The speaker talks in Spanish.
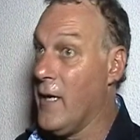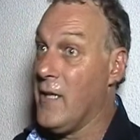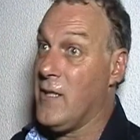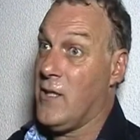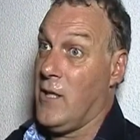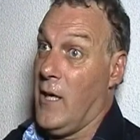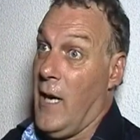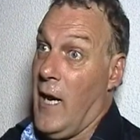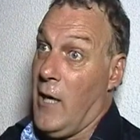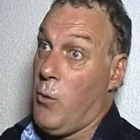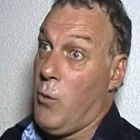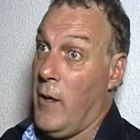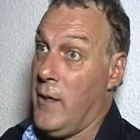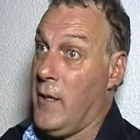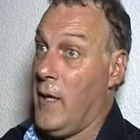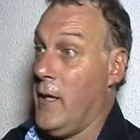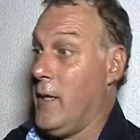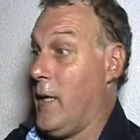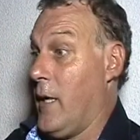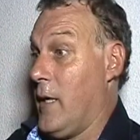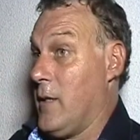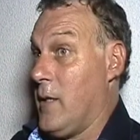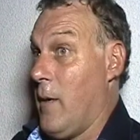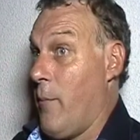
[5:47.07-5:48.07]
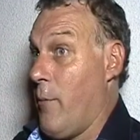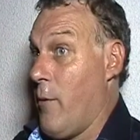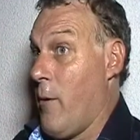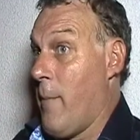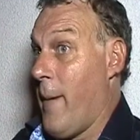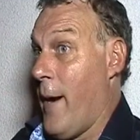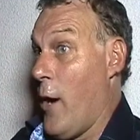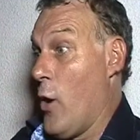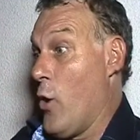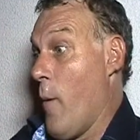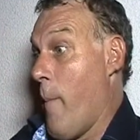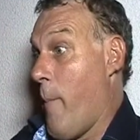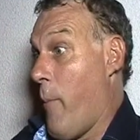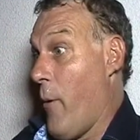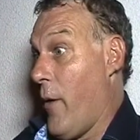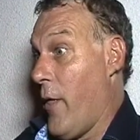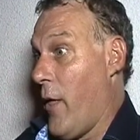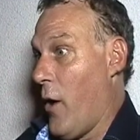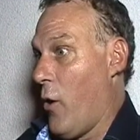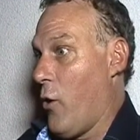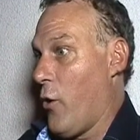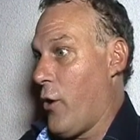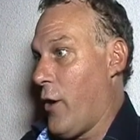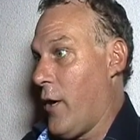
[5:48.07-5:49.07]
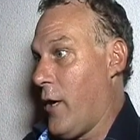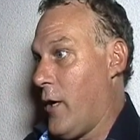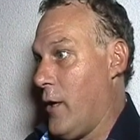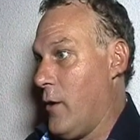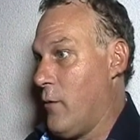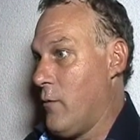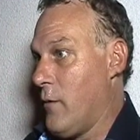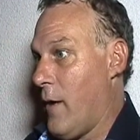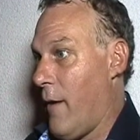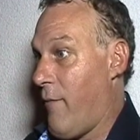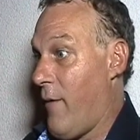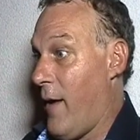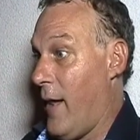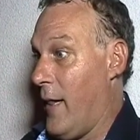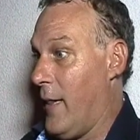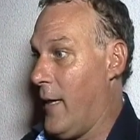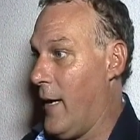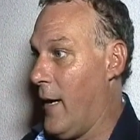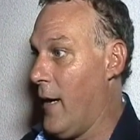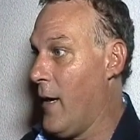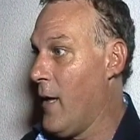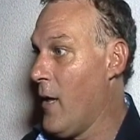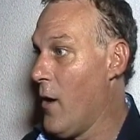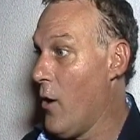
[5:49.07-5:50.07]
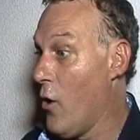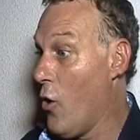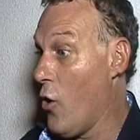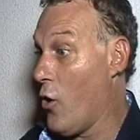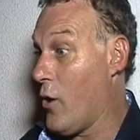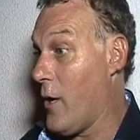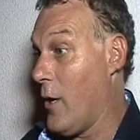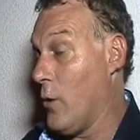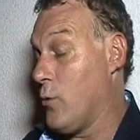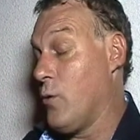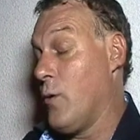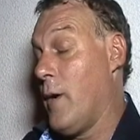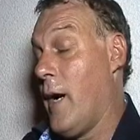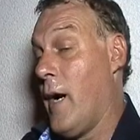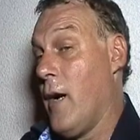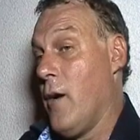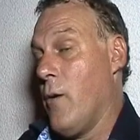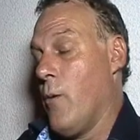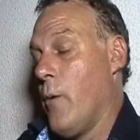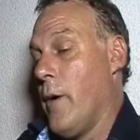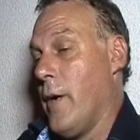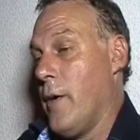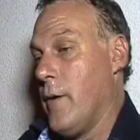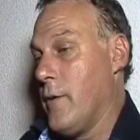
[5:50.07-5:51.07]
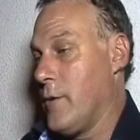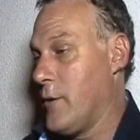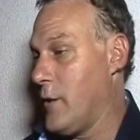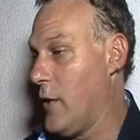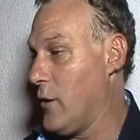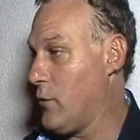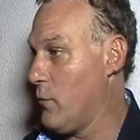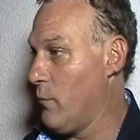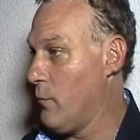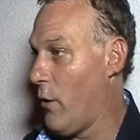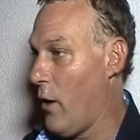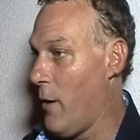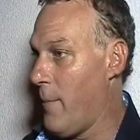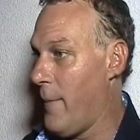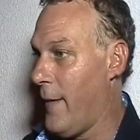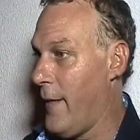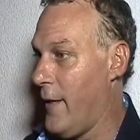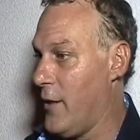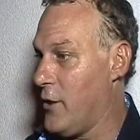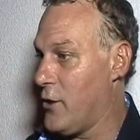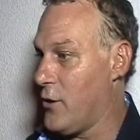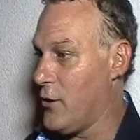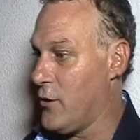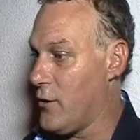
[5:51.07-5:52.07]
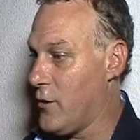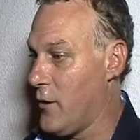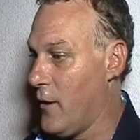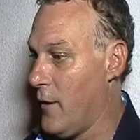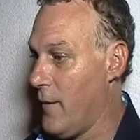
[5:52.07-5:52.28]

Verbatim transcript: Si el actual intendente, que es el primo hermano, no puede corregir una falta o clausurarlo, bueno, ya es un problema de ellos